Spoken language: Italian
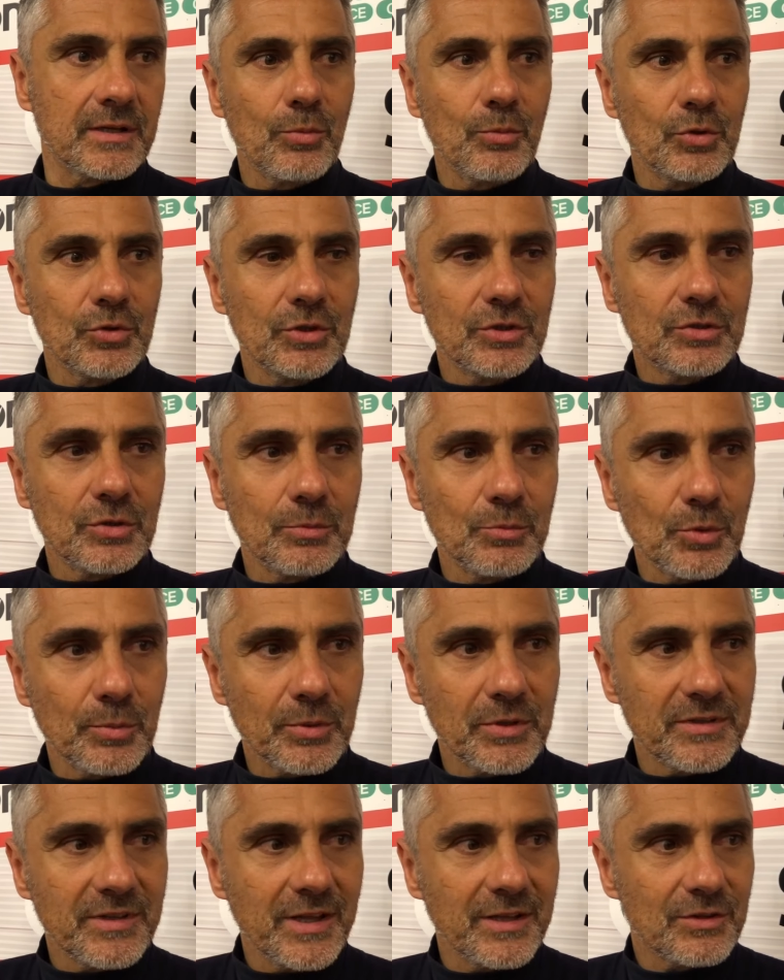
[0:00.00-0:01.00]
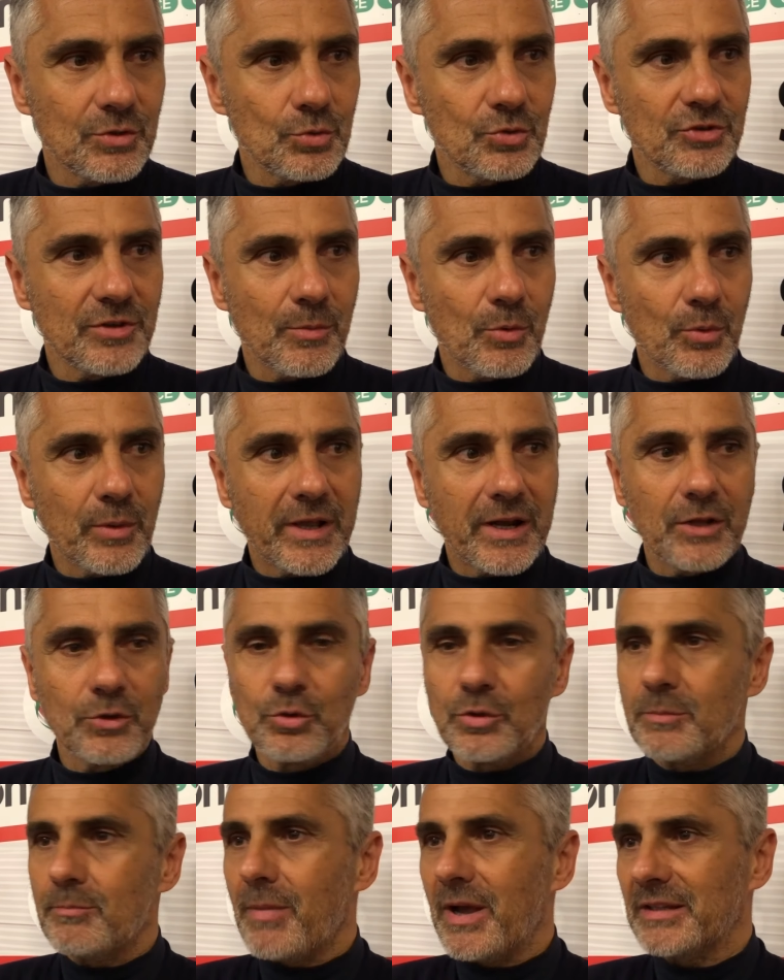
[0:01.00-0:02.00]
Come ho detto al mio Presidente, noi siamo in grado
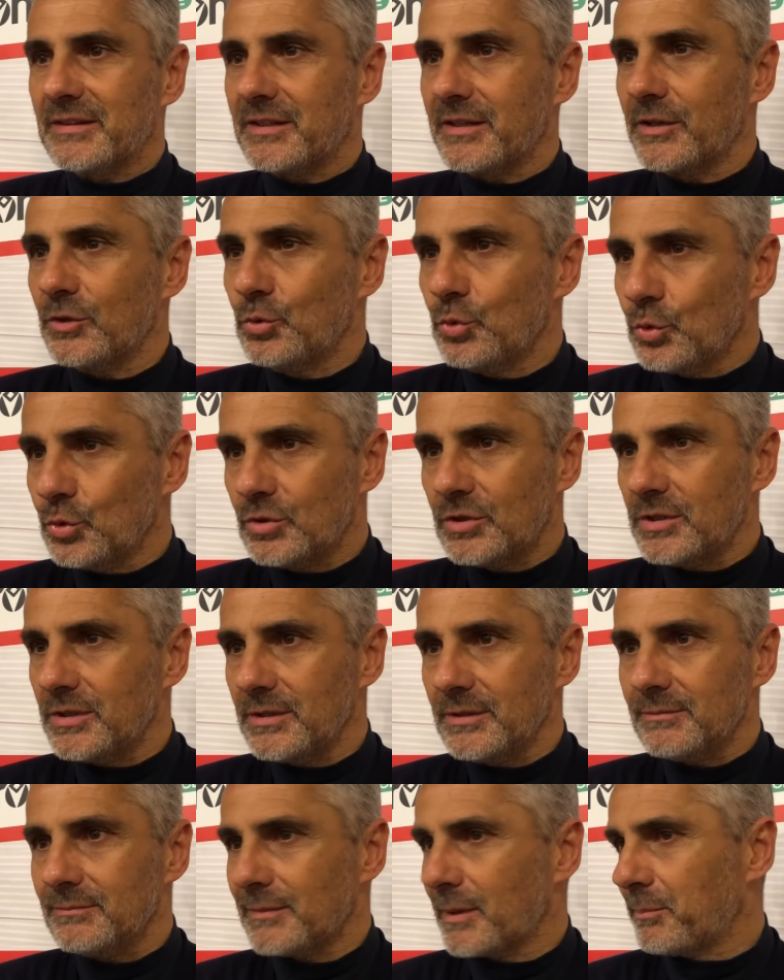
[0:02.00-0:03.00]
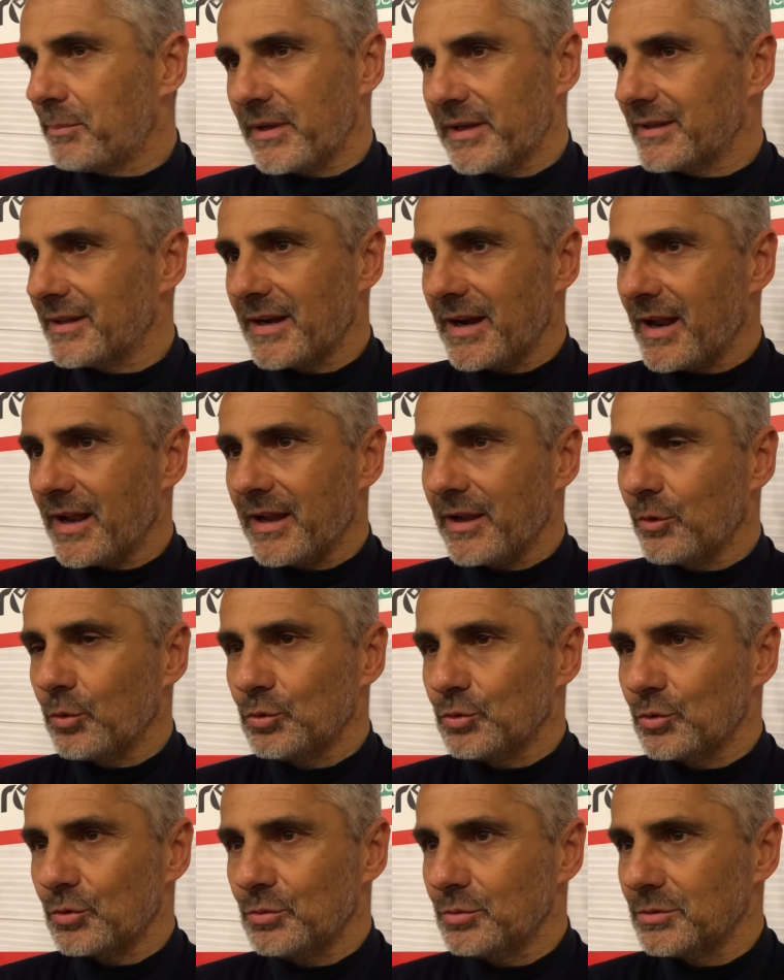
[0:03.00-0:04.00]
di battere tutti ma perdere anche
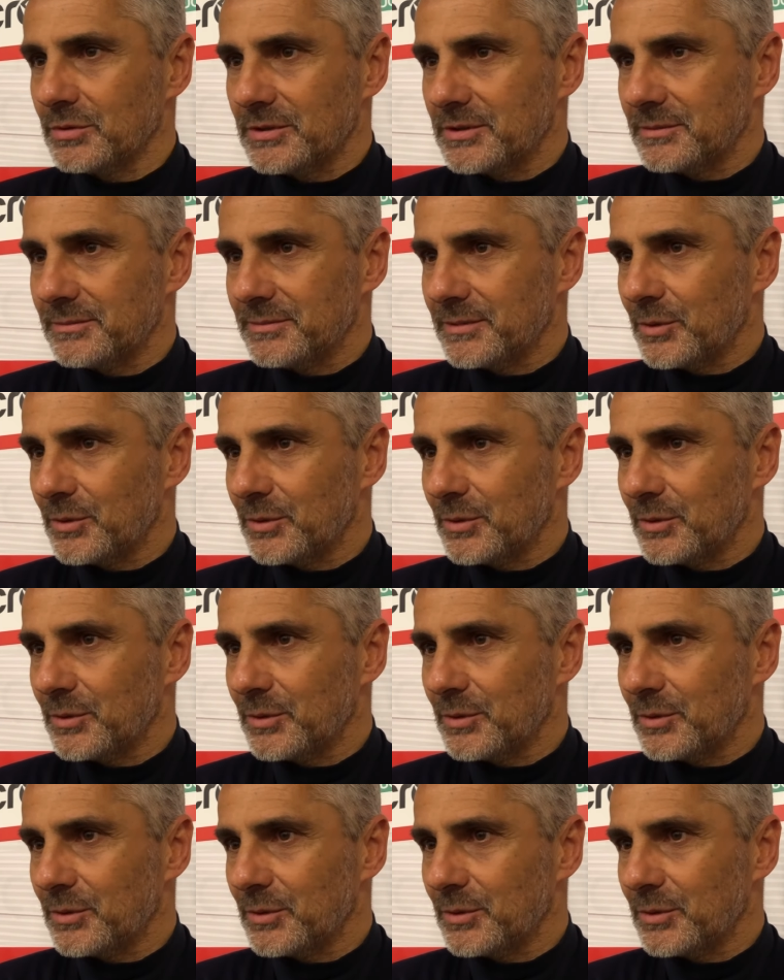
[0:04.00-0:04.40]
contro tutti,